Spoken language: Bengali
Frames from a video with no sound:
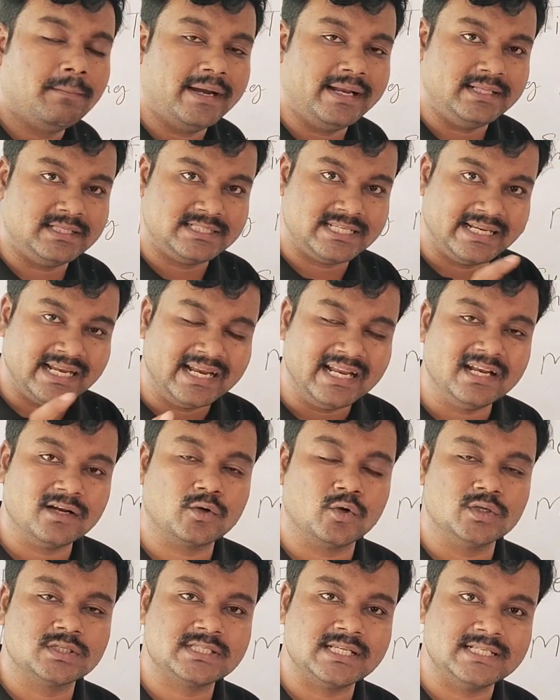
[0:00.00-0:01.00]
মানে জেনারেল
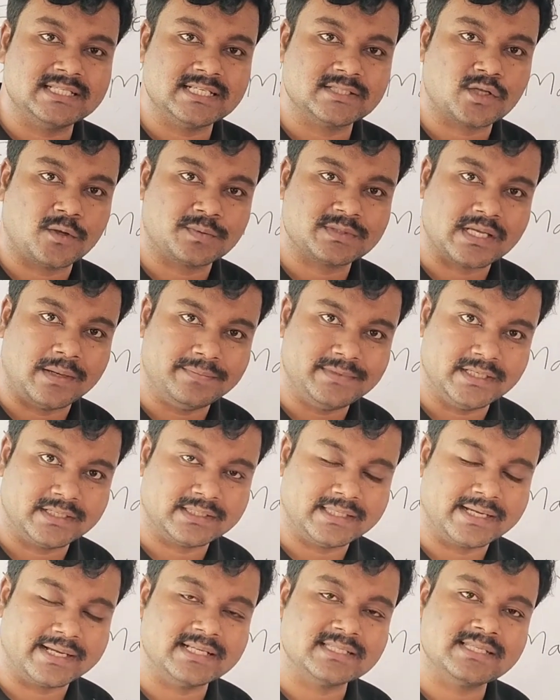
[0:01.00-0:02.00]
কোর্সের যেসব
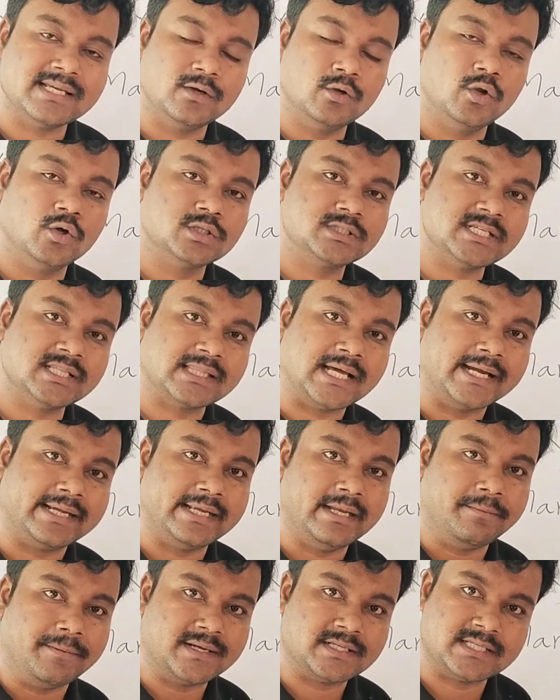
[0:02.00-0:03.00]
সাবজেক্ট থাকে সেগুলো হচ্ছে
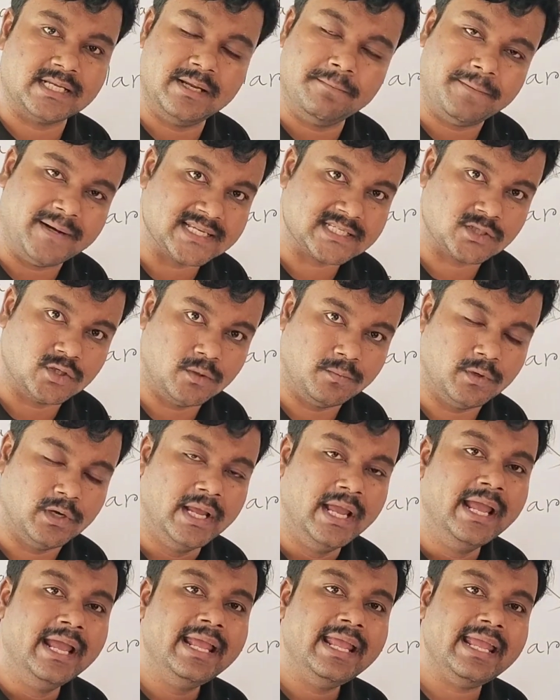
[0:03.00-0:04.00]
থার্টি পার্সেন্টে পাঁচ নম্বর
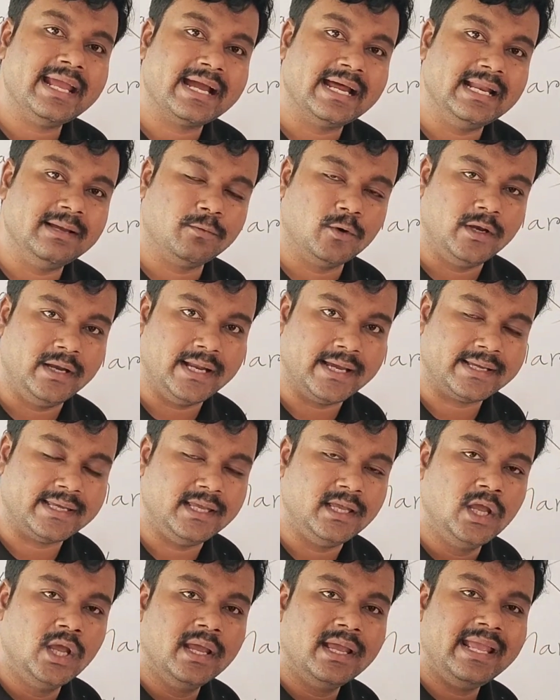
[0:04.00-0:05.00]
এখানে বলে
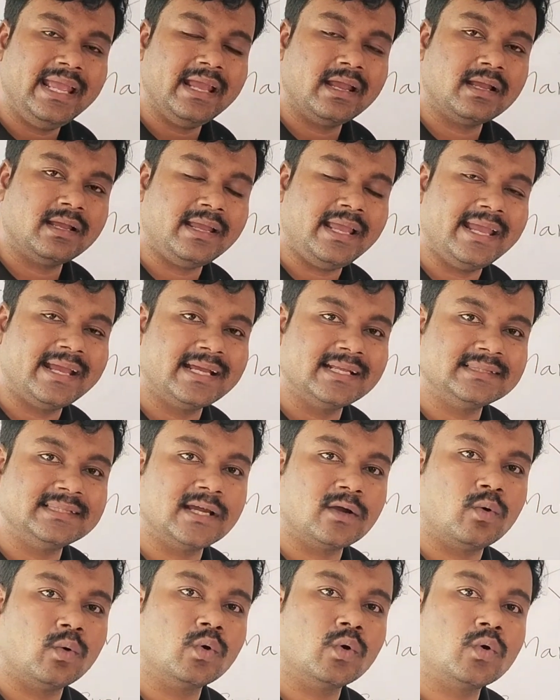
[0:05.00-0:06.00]
রাখি
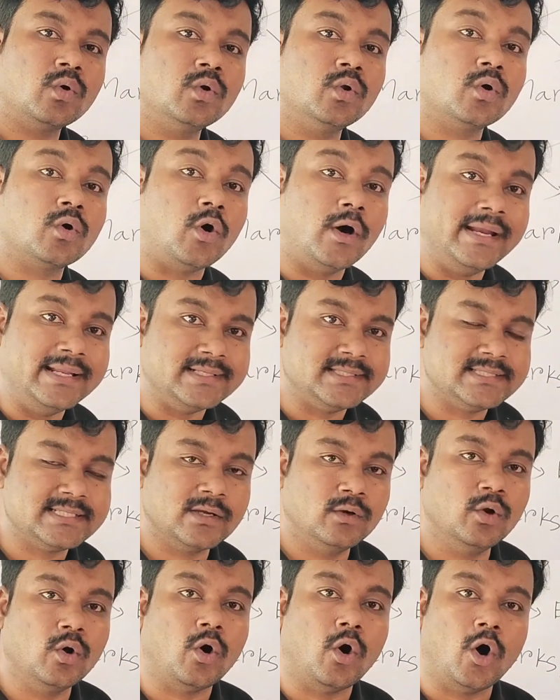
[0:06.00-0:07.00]
এক্ষেত্রে কোনো কোনো কলেজ
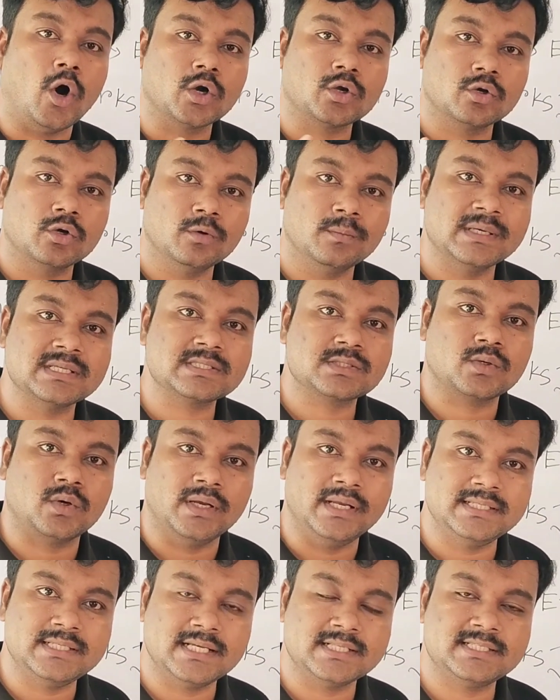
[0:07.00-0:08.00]
যেগুলো অটোনোমাস
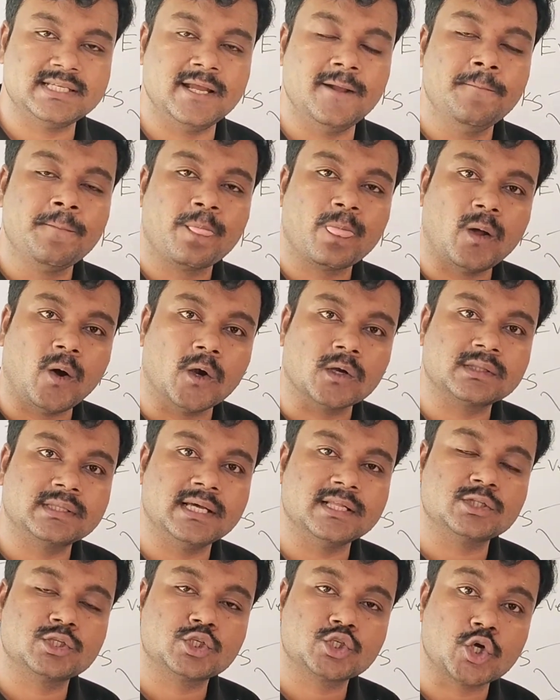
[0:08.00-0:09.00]
কলেজ আছে
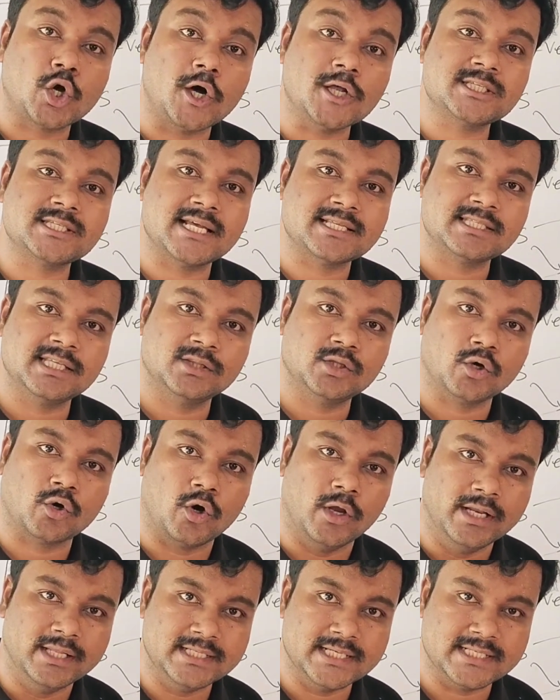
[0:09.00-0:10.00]
অর্থাৎ স্বশাসিত
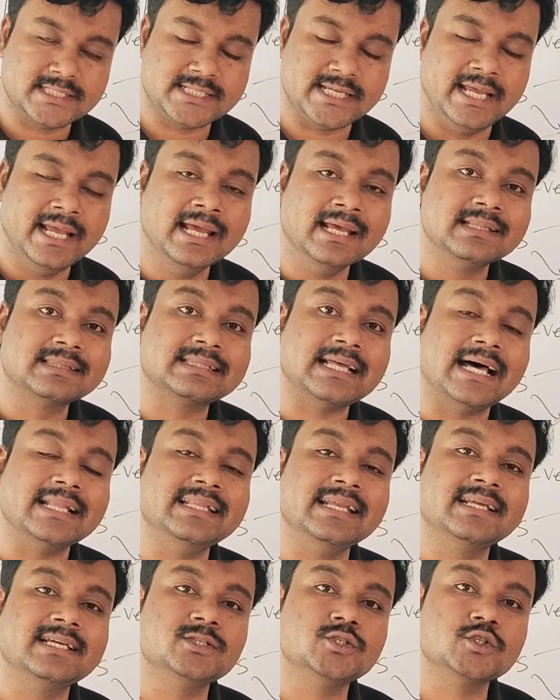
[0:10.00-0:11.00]
কলেজ আছে
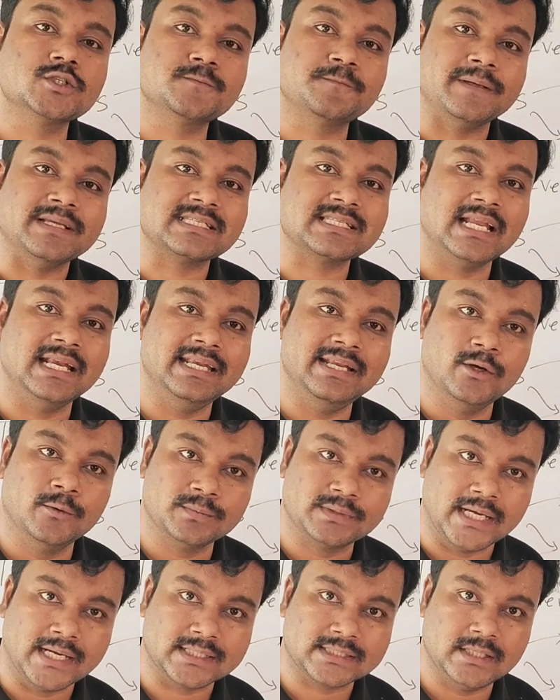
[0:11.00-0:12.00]
তাদের কিছু স্পেশাল
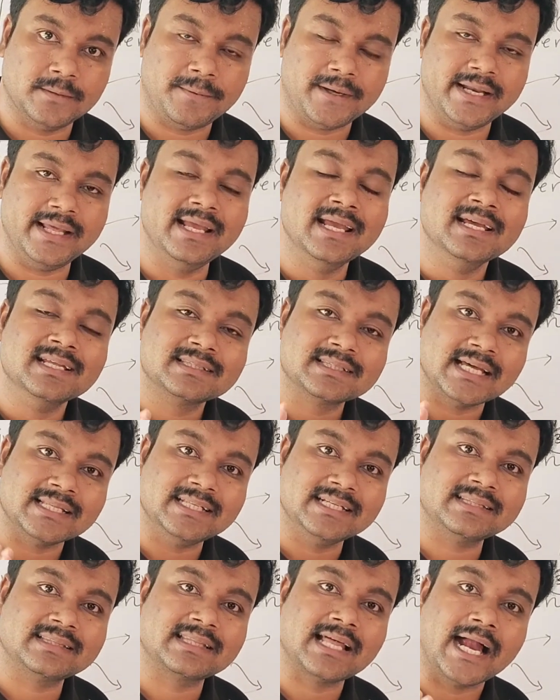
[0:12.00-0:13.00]
নিয়ম থাকতে পারে
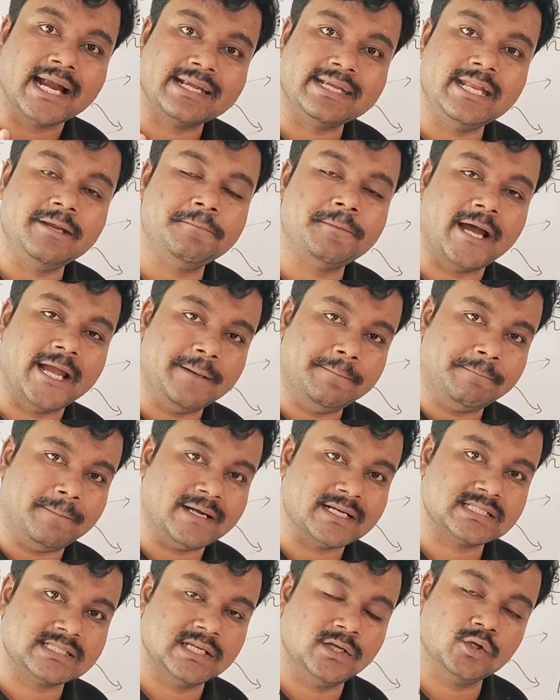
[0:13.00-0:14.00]
তাদের থার্টি ফাইভ
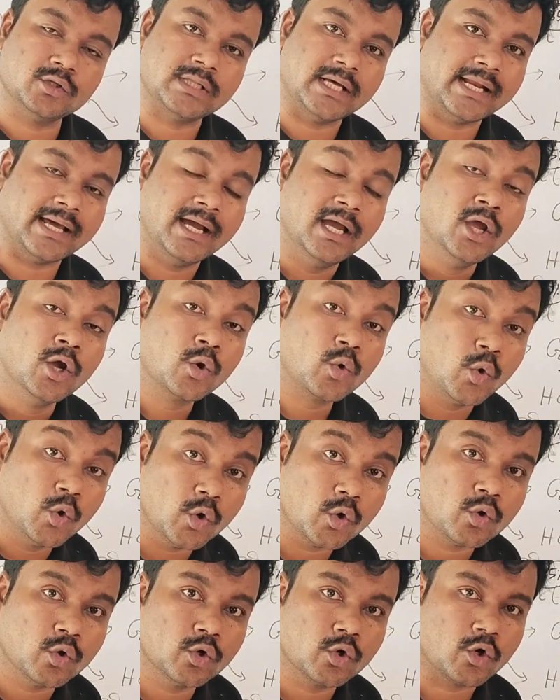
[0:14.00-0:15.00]
পার্সেন্টও তারা
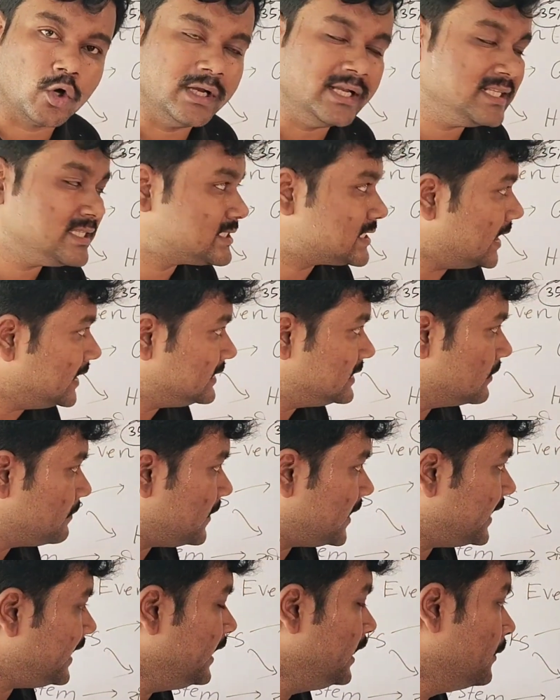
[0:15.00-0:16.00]
কোনো কোনো কলেজ চাইতে
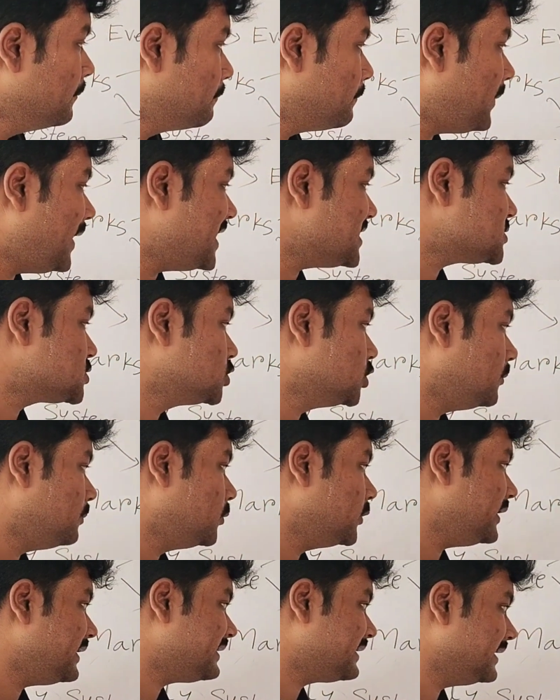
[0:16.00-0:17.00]
পারে পাঁচ
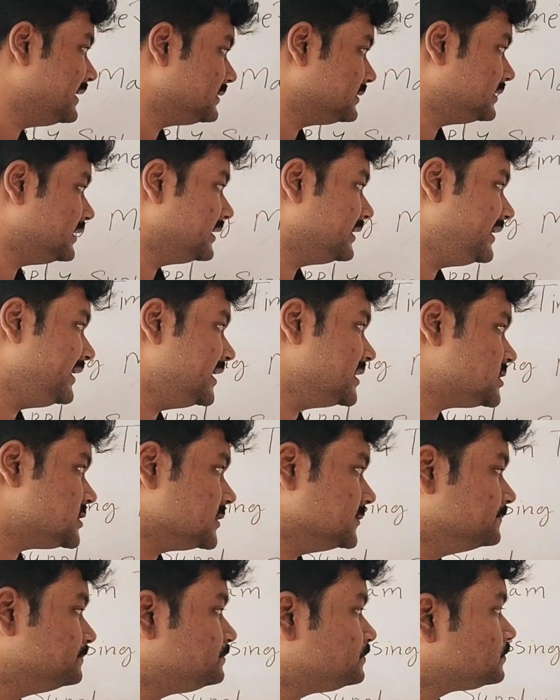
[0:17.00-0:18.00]
নম্বরের ক্ষেত্রে ঠিক
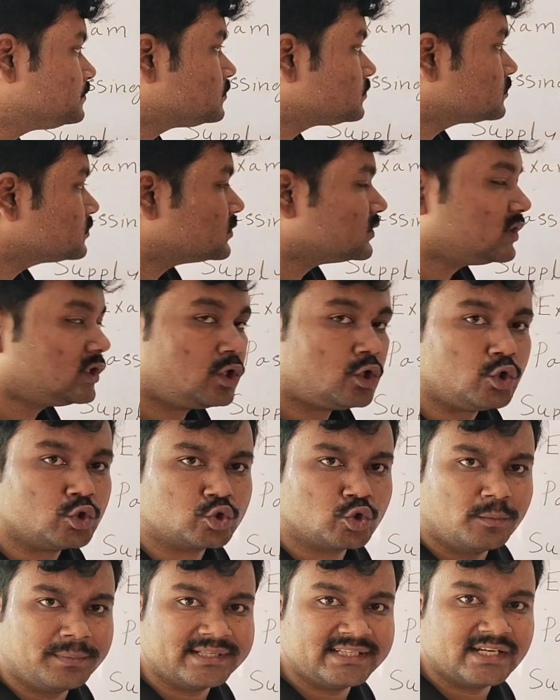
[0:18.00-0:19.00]
আছে
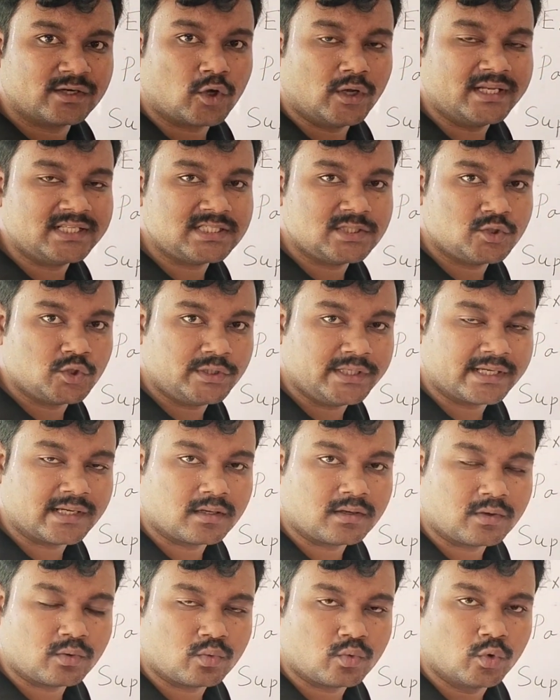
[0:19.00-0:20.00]
তোমাদের কলেজে যদি
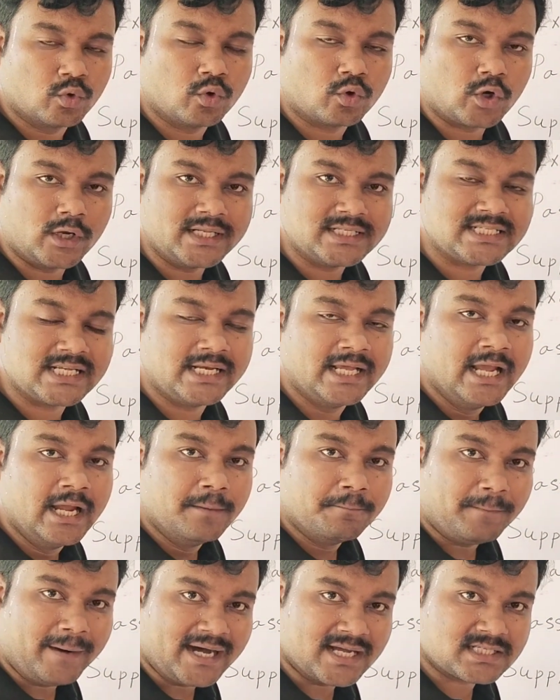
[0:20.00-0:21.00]
কোনো কলেজের
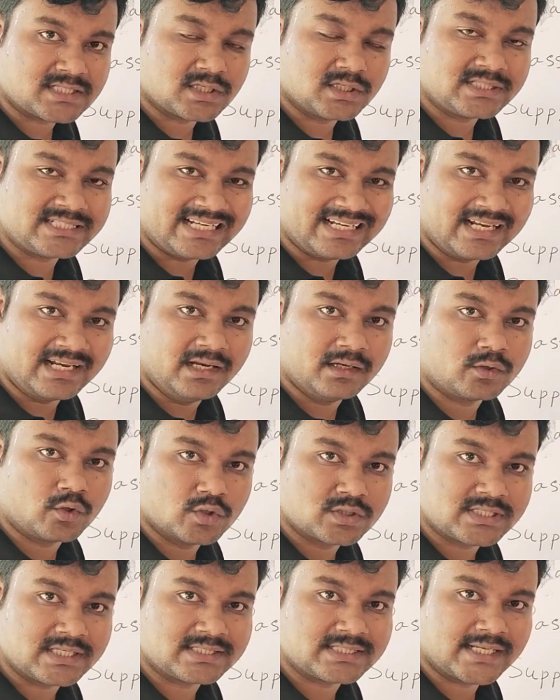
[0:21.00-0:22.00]
পাস জেনারেল
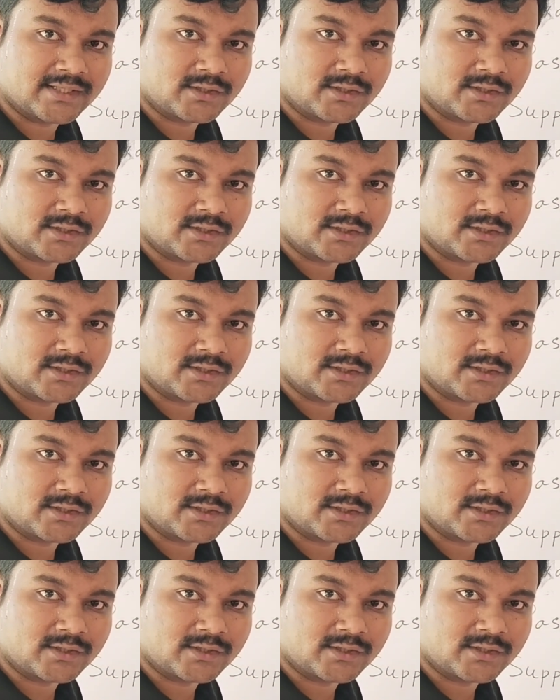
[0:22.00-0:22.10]
কোর্সের